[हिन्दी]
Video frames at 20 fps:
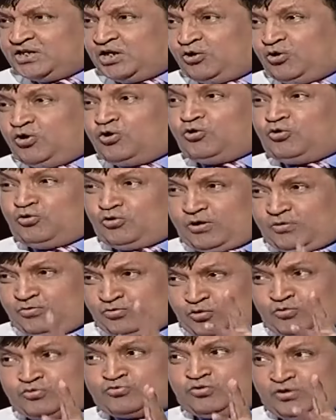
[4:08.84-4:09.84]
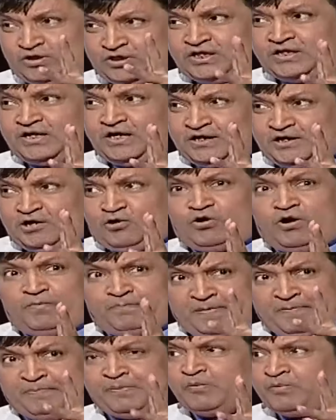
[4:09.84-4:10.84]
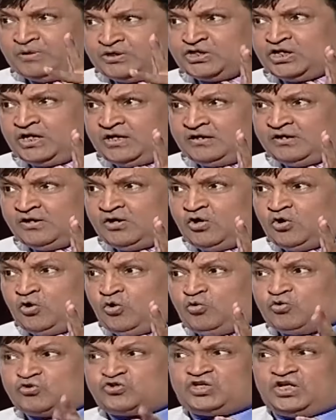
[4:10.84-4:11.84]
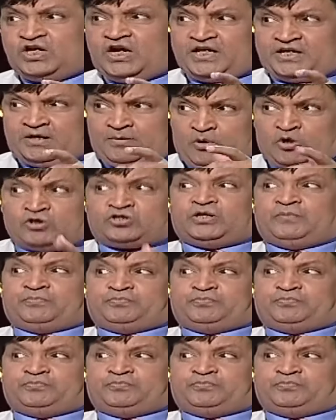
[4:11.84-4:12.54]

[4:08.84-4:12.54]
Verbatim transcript: अच्छा कोई खूबसूरत से लड़का हो ना पप्पू बच्चा हाँ। उससे लड़के बहुत